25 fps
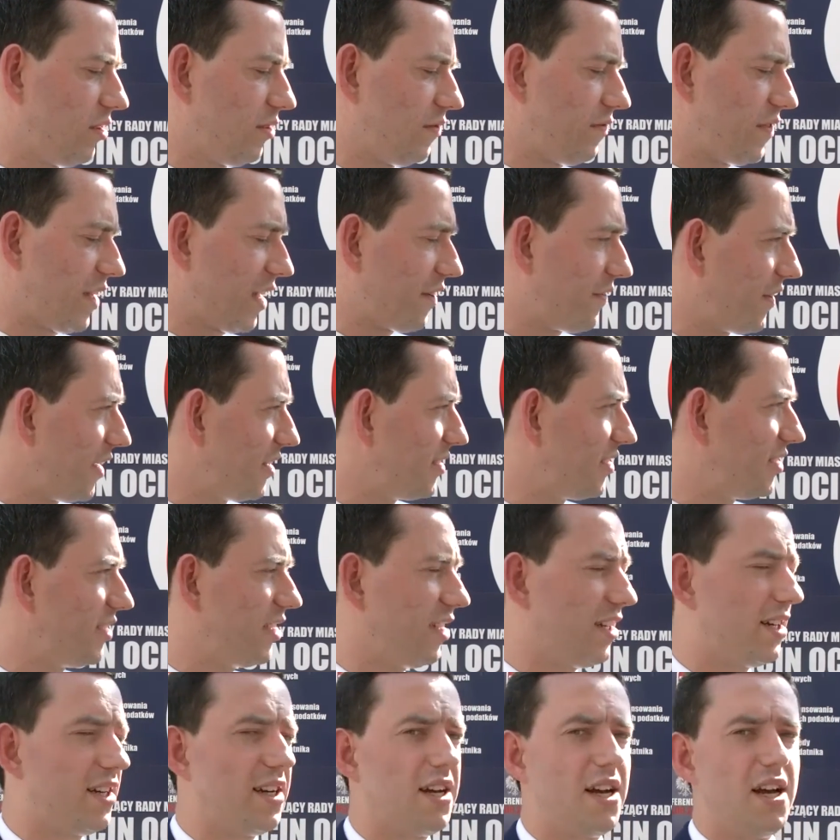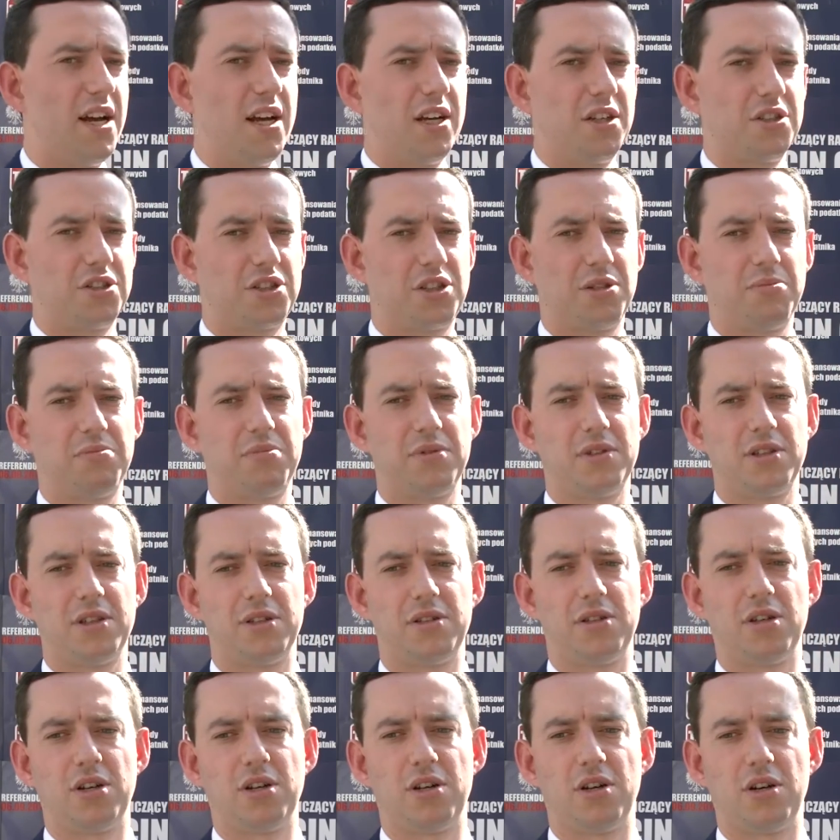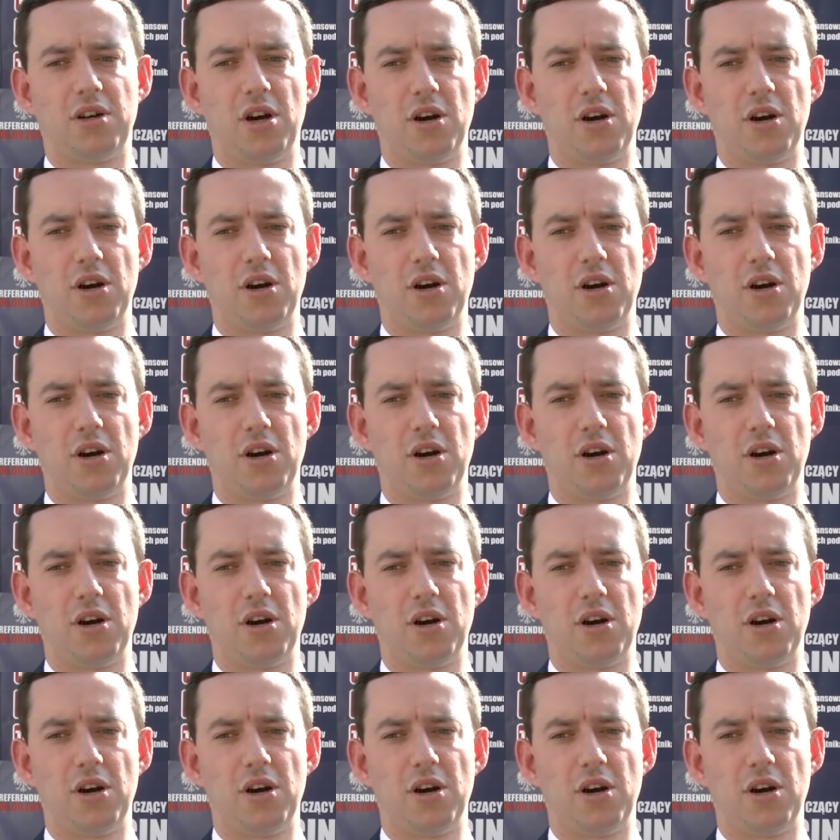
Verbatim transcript: frekwencję, żeby